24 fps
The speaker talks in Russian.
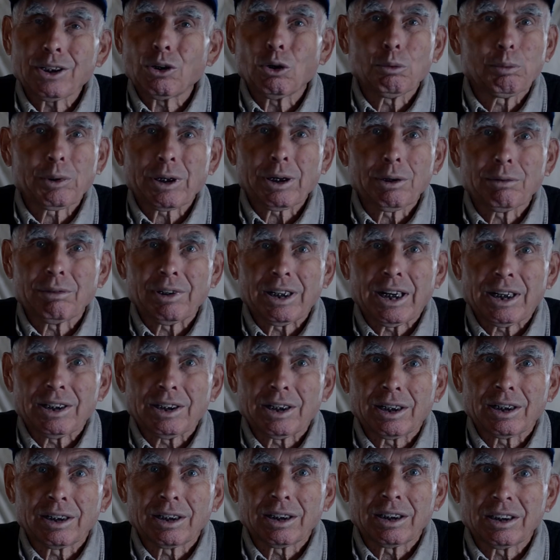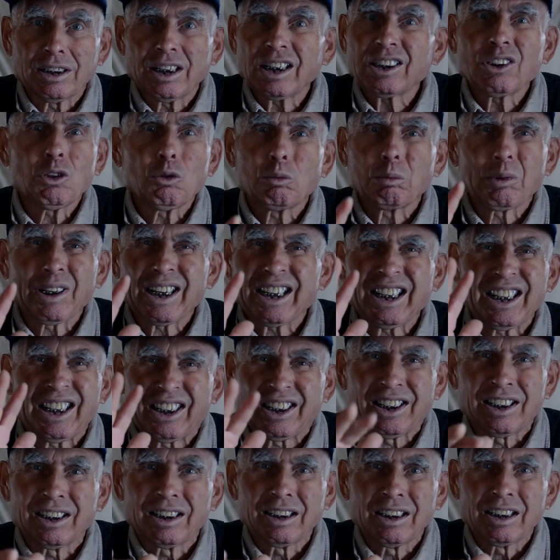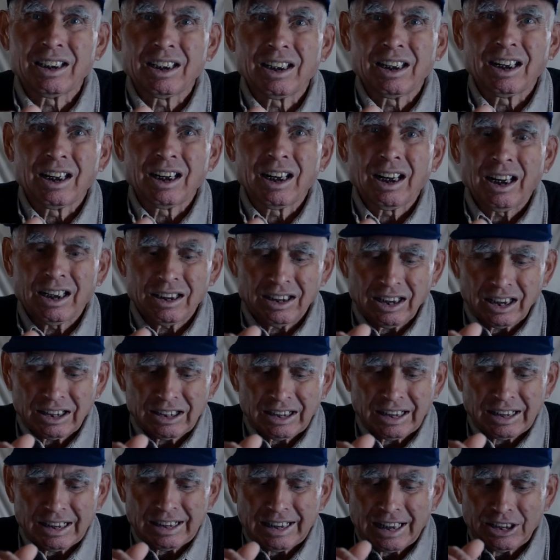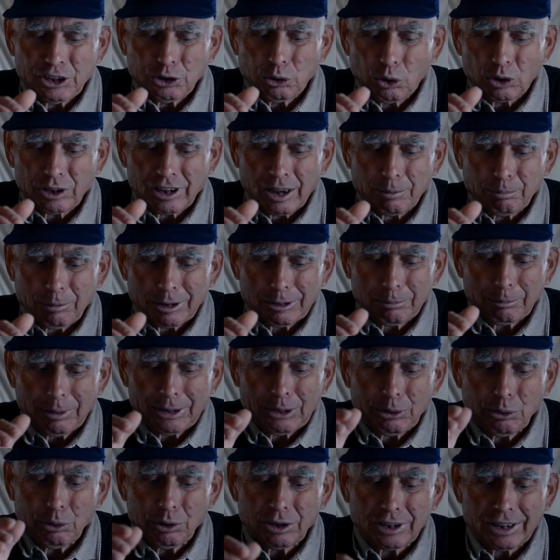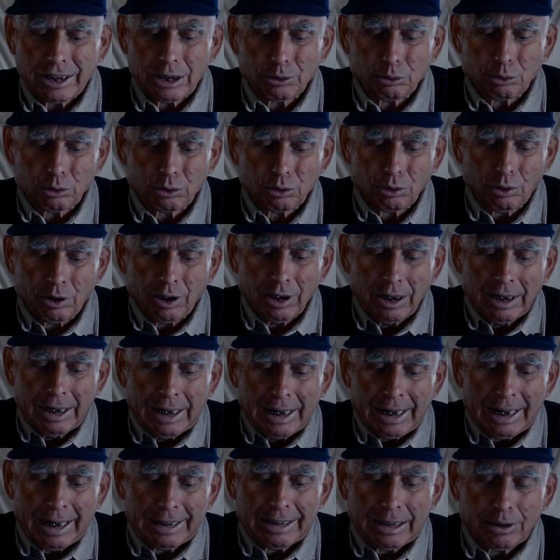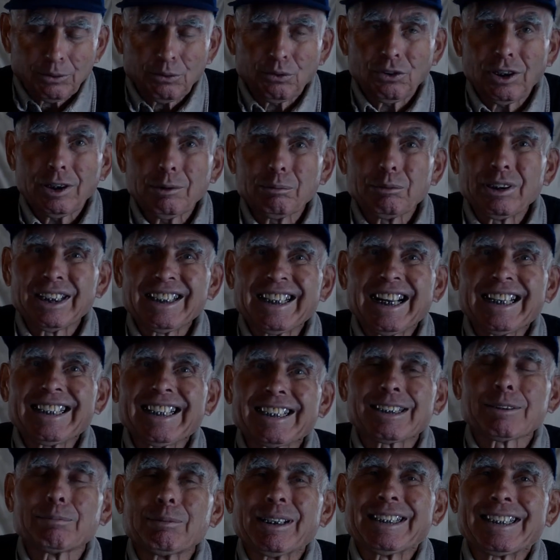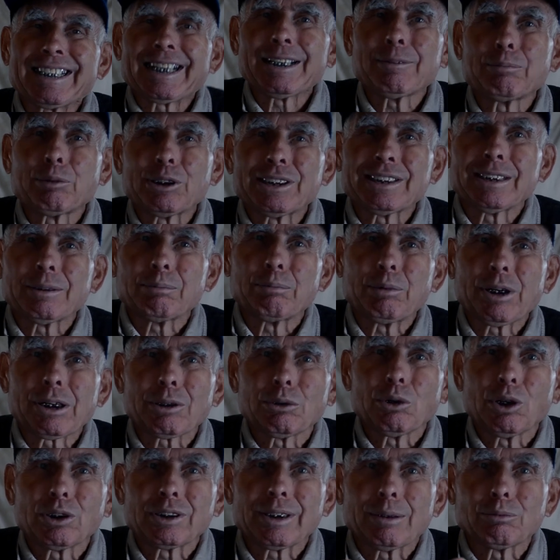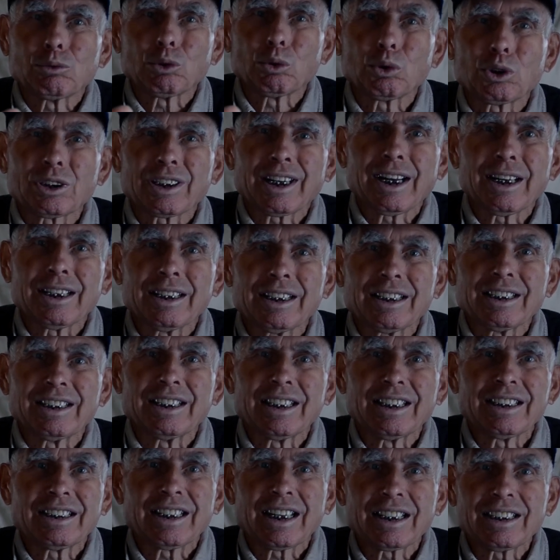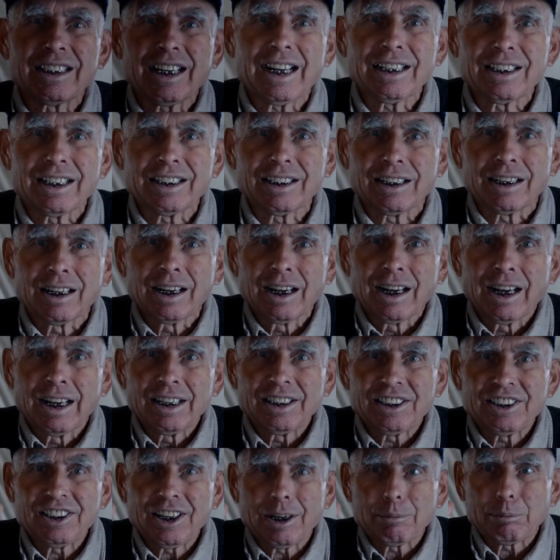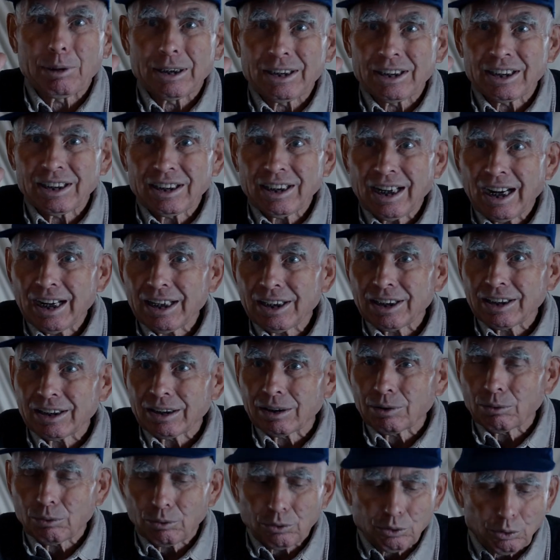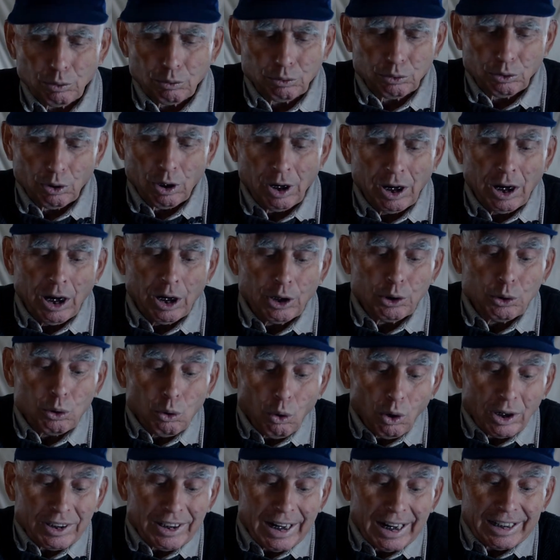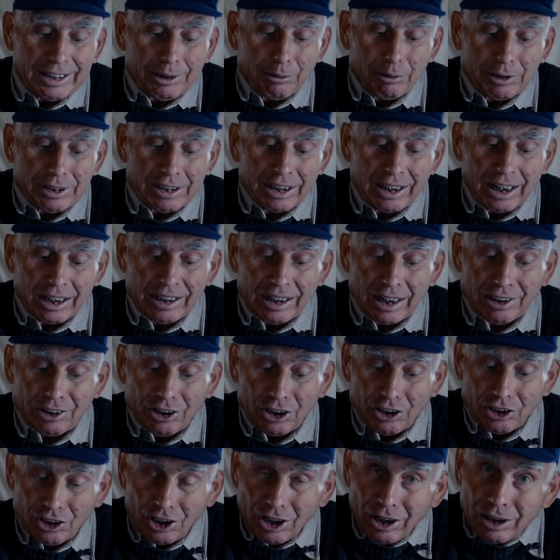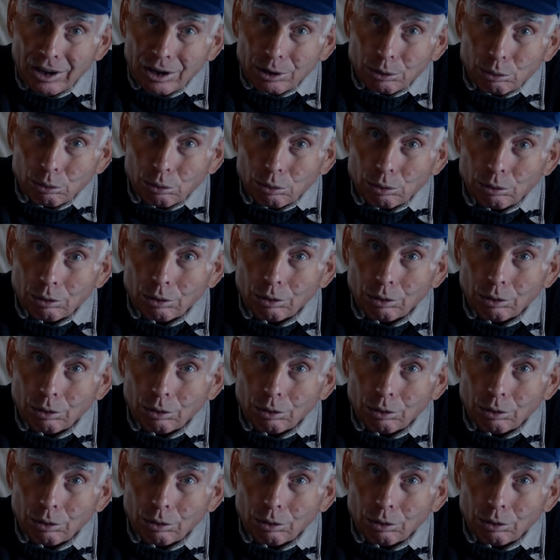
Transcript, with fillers: его проявлениях, даже в плохих. Даже я четко посмотрю и скажу, что этот фильм не надо смотреть после первого там куска и, и так далее. Тема не та и все-все. Но я этого никогда не делаю,